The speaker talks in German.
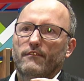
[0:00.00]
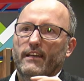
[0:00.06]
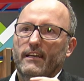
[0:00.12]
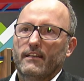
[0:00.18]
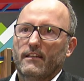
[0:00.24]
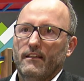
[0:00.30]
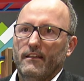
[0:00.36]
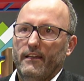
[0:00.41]

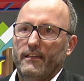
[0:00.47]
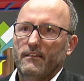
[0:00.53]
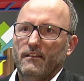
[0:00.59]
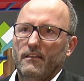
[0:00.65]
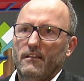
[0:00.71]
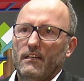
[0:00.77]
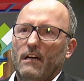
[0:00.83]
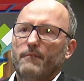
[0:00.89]
werden
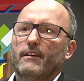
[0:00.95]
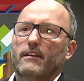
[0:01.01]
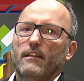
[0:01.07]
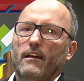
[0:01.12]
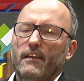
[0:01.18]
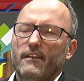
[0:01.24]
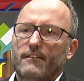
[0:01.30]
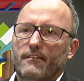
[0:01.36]
kleiner, aber
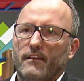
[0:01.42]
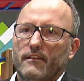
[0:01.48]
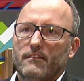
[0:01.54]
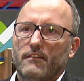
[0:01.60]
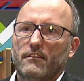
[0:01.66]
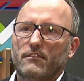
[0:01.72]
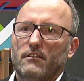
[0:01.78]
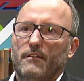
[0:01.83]

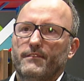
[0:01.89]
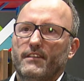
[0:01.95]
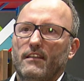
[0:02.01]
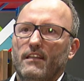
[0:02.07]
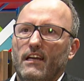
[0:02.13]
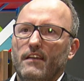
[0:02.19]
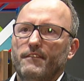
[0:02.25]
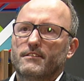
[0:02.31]
gleichzeitig kommt
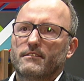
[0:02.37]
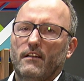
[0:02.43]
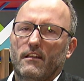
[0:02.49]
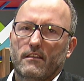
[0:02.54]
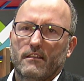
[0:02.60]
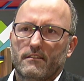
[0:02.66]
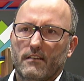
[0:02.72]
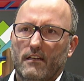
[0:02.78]
der
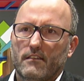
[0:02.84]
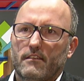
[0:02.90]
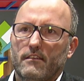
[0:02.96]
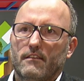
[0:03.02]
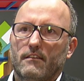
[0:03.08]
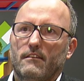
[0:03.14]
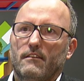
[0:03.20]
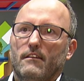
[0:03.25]

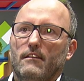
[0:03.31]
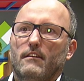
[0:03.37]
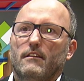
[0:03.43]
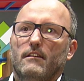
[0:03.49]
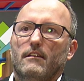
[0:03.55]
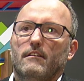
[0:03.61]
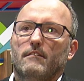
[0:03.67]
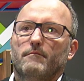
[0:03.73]
Lifestyle-Gedanke
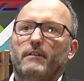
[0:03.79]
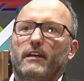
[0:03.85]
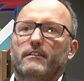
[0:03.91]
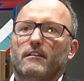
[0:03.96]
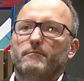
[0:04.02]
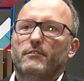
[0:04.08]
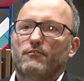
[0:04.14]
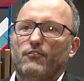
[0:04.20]
bei
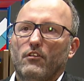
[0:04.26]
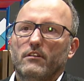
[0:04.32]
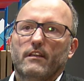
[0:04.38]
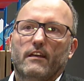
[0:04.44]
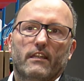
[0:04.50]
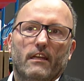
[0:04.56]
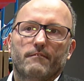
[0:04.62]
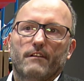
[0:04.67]
den
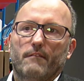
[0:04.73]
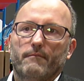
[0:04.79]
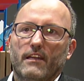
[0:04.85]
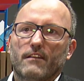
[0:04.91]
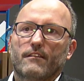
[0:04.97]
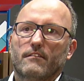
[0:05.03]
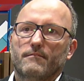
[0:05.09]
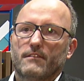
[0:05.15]
Bewohnern immer
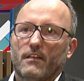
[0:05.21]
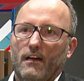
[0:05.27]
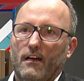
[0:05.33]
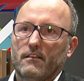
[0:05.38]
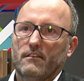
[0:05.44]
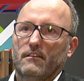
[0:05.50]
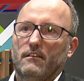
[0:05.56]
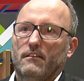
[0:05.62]
mehr zum
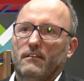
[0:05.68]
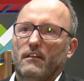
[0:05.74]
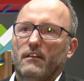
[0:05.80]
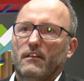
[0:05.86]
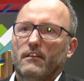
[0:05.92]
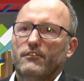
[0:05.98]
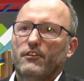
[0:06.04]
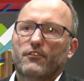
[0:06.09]
Tragen.
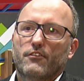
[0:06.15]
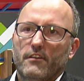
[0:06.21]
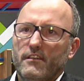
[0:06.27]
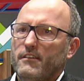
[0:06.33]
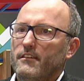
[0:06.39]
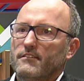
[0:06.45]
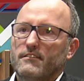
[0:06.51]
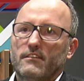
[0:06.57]
Die
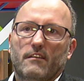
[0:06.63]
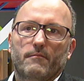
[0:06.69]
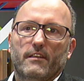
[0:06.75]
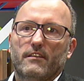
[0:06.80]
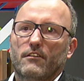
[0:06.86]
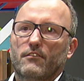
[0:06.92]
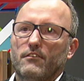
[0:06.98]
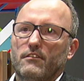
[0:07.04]
Küche ist nicht
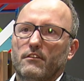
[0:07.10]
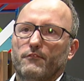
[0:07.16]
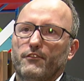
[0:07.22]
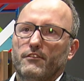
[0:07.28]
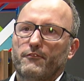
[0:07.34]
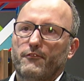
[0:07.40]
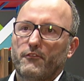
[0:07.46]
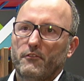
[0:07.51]
mehr die Küche
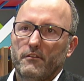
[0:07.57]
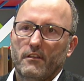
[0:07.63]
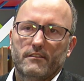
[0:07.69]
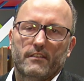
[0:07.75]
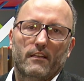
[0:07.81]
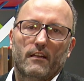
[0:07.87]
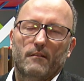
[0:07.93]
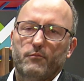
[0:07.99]
von früher,
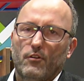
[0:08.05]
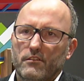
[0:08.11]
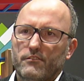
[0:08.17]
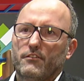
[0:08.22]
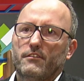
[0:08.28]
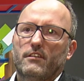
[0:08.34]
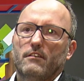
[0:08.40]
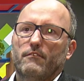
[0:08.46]
die
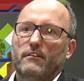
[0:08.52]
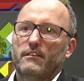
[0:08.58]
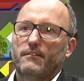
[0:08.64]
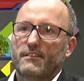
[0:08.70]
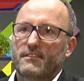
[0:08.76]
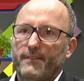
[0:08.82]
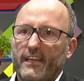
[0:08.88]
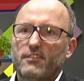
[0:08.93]
Laborküche, wo ich
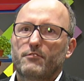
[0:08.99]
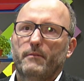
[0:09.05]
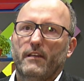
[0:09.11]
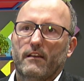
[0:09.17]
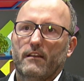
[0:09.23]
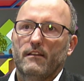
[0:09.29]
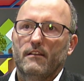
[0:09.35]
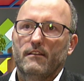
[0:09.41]
was
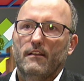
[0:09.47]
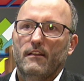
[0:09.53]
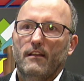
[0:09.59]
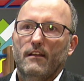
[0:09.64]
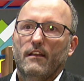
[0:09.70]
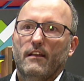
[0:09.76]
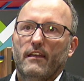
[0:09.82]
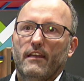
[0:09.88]
wegsperre.
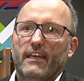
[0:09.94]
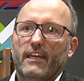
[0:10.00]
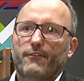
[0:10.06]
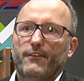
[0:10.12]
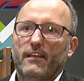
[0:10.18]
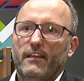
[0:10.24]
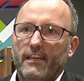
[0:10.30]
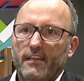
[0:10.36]

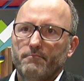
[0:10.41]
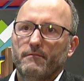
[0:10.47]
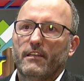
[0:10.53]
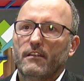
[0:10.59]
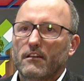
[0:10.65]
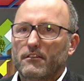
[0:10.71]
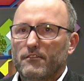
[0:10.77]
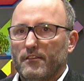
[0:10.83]
Ich will Leben
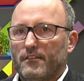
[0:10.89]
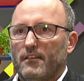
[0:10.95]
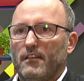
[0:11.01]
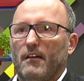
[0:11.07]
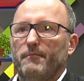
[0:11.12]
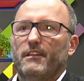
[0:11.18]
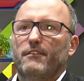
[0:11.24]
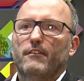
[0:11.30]
in der
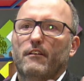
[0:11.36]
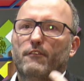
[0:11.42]
Küche haben, ich will